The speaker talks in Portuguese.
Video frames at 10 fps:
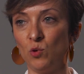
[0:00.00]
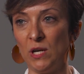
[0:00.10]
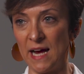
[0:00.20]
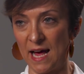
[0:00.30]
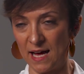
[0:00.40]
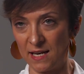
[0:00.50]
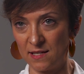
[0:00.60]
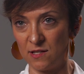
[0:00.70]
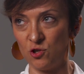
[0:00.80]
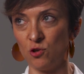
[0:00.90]

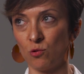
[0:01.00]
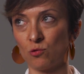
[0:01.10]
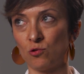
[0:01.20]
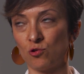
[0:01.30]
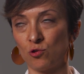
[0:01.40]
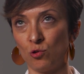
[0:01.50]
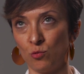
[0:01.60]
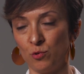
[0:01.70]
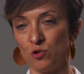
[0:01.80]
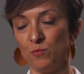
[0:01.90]
mulheres e de outros
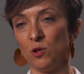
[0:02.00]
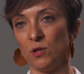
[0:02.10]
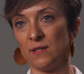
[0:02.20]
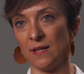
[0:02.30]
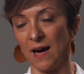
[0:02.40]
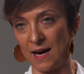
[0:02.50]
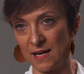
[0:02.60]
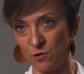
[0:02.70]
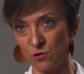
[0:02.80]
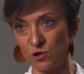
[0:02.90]
grupos
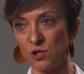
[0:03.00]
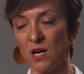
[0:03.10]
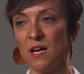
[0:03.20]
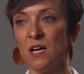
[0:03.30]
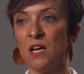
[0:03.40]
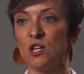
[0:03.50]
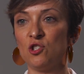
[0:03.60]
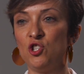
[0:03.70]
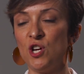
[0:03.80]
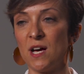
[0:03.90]
minoritários
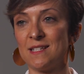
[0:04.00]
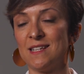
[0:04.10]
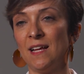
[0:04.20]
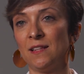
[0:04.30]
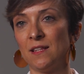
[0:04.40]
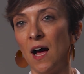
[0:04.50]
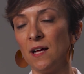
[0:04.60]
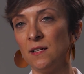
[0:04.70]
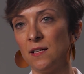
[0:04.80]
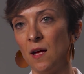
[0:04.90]
de
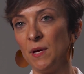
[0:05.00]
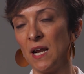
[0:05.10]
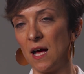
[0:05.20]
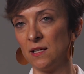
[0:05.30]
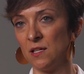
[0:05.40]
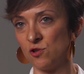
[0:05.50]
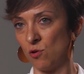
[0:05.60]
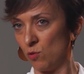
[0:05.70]
aceitar determinadas